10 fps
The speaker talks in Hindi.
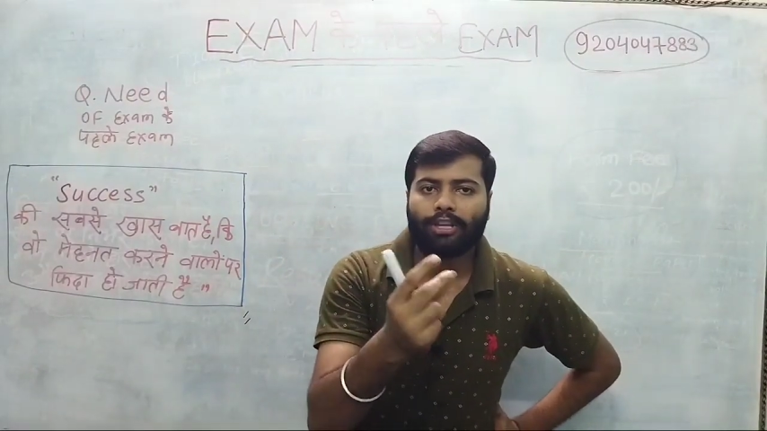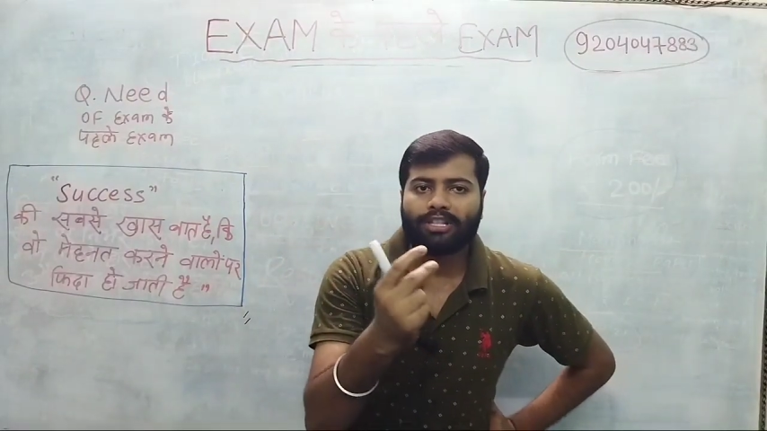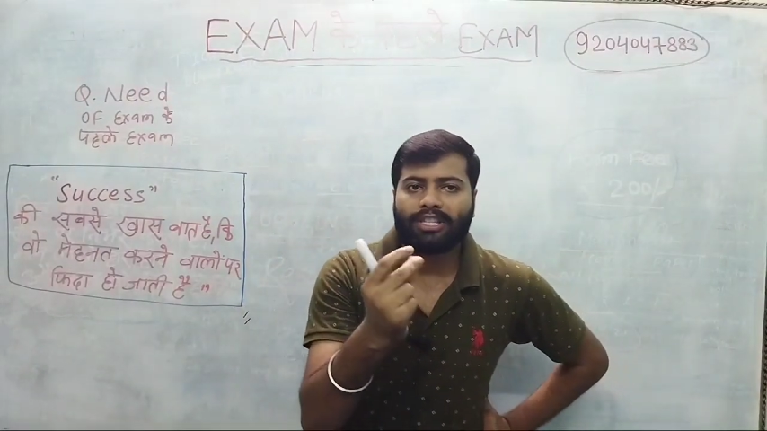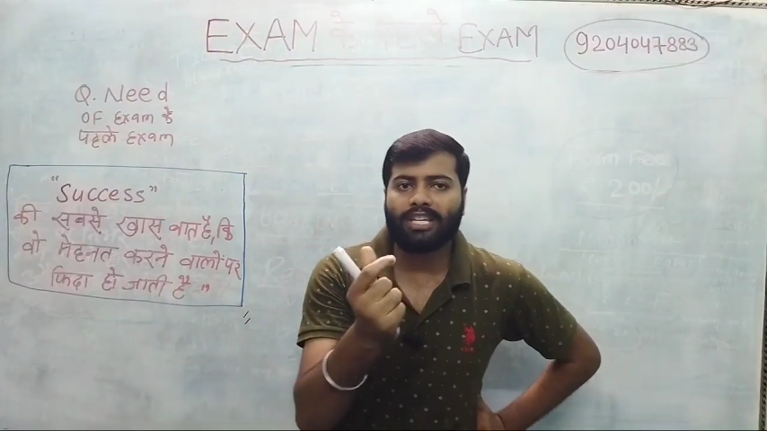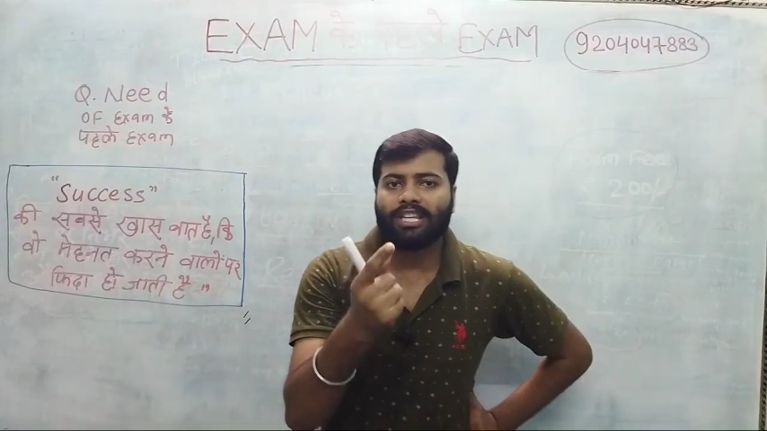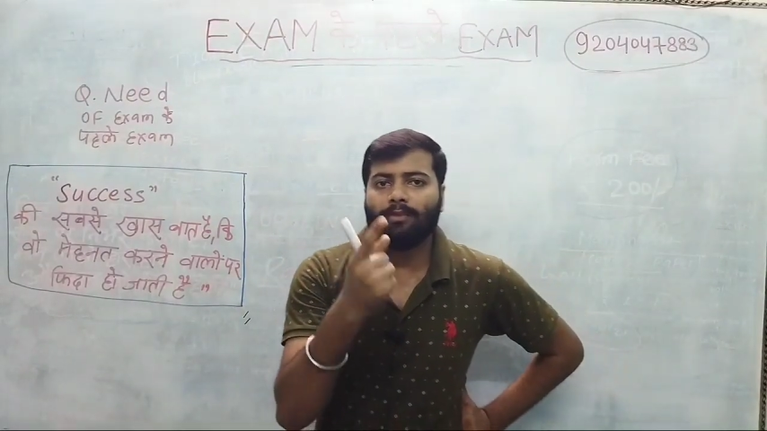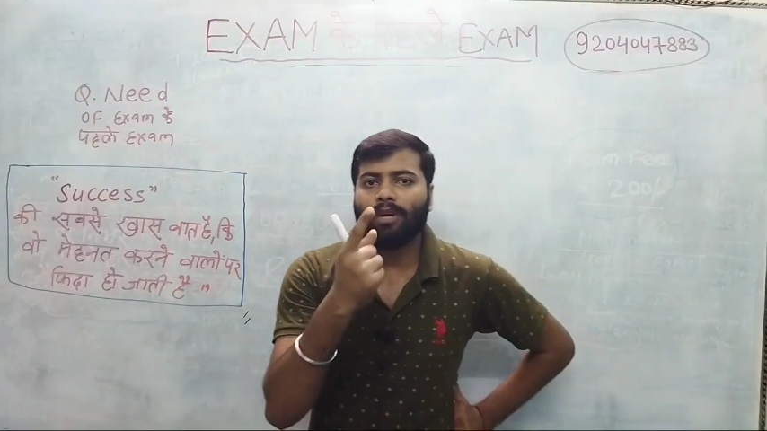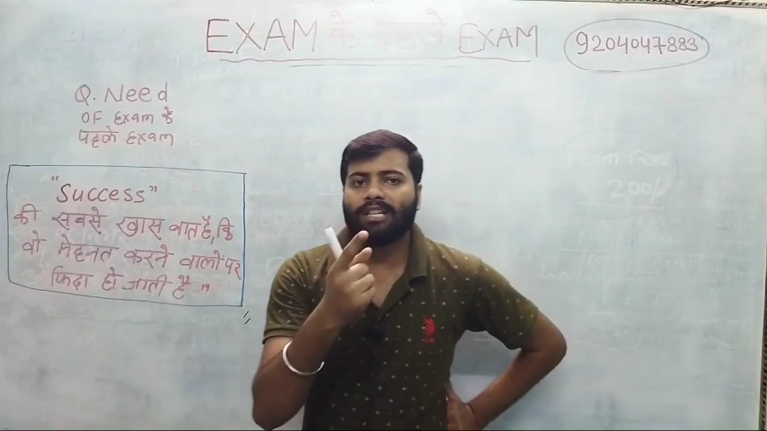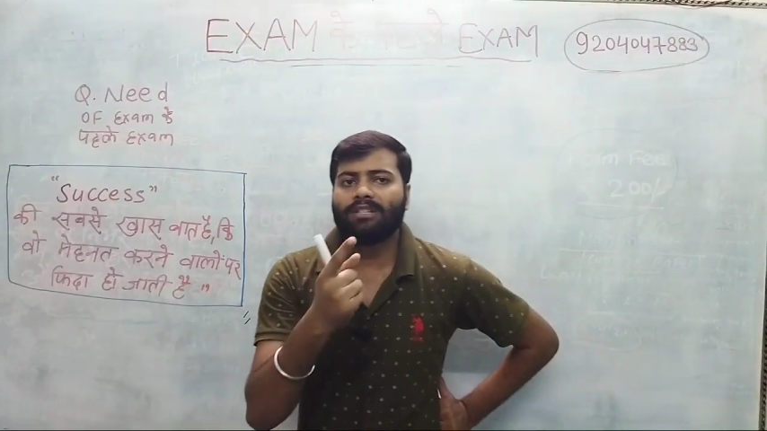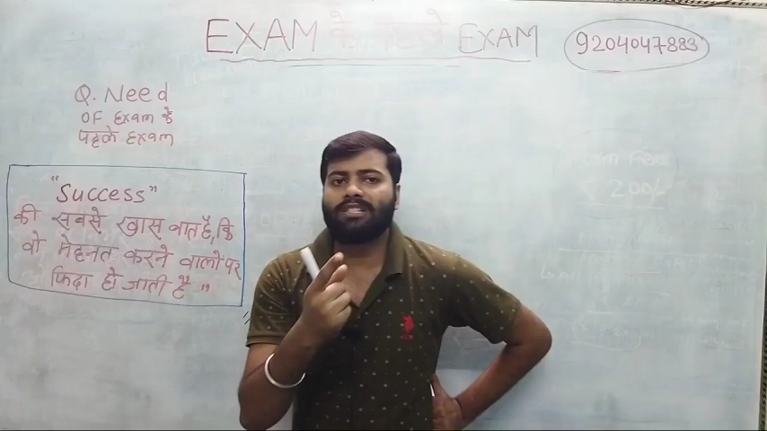इसकी
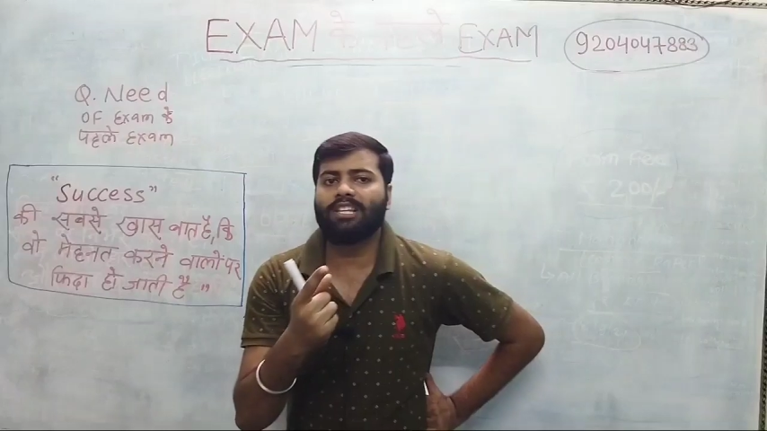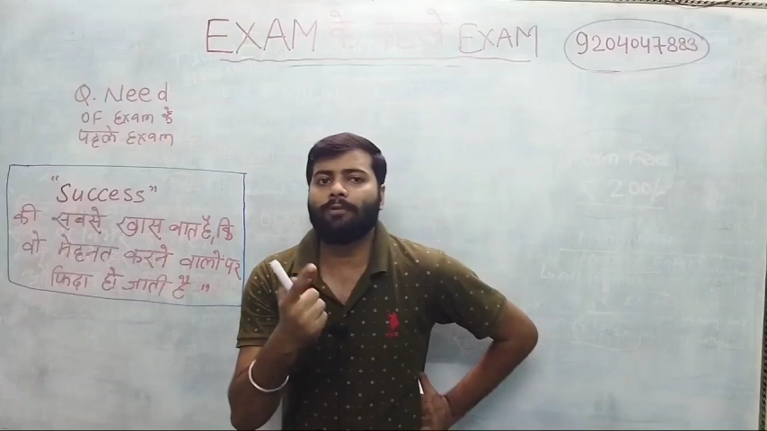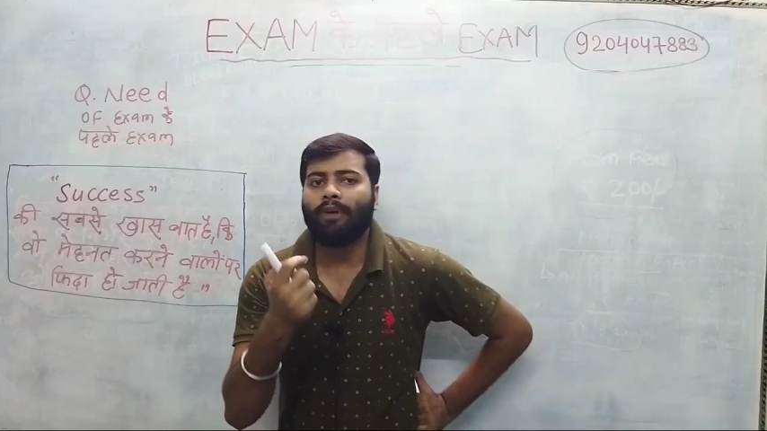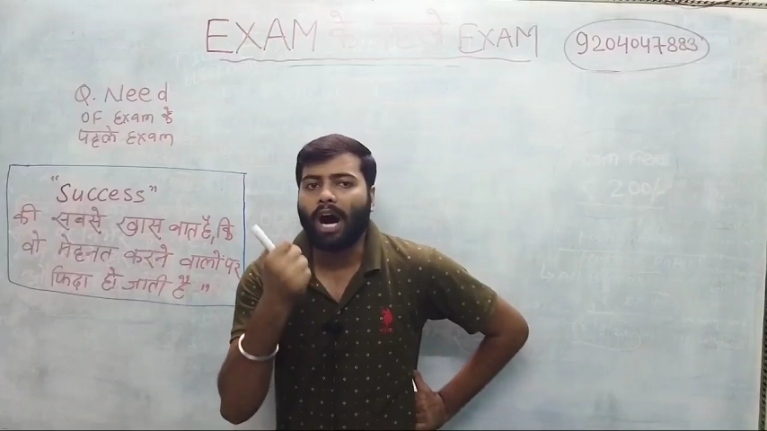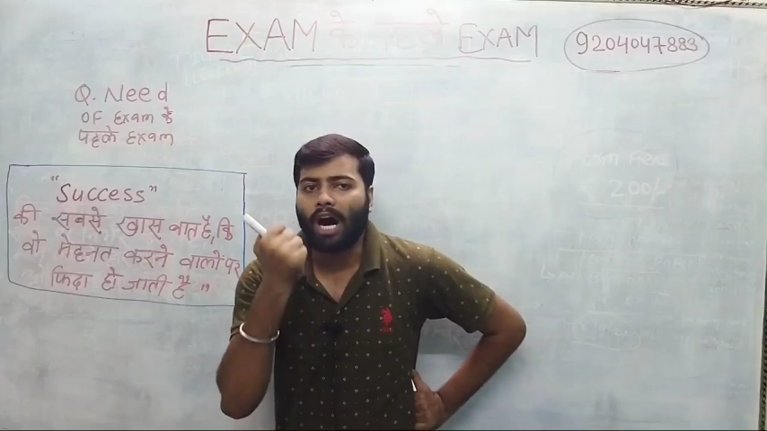कीमत सिर्फ